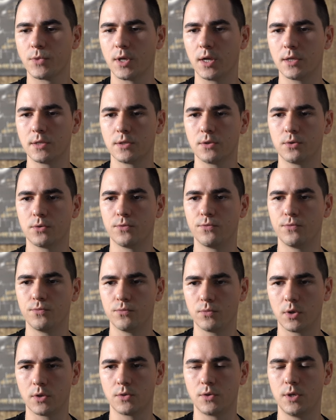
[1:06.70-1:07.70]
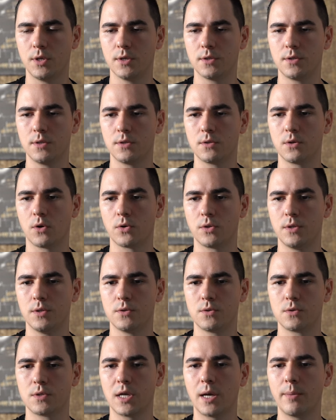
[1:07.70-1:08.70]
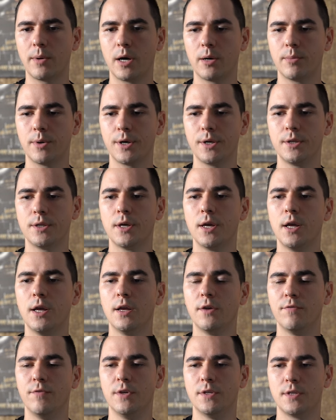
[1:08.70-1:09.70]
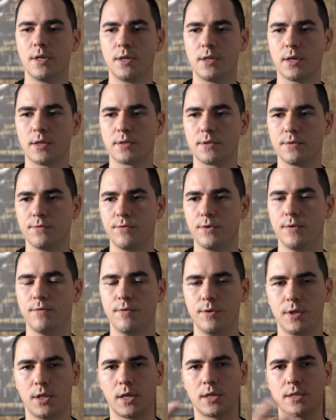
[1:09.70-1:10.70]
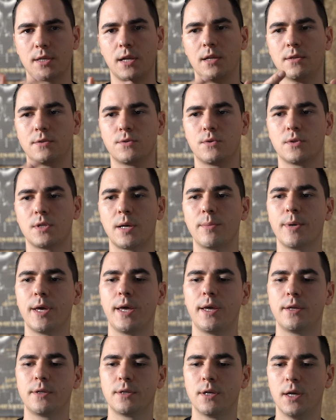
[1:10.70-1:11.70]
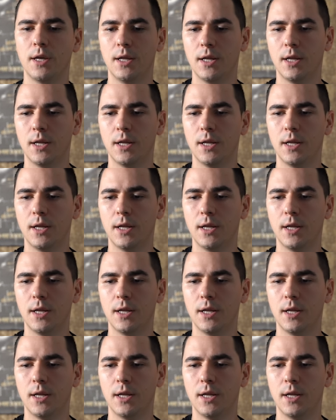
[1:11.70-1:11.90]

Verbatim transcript: kannst du, also hier siehst du auch die Zusammenarbeit, wie sich das, wie, wie das alles zusammenhängt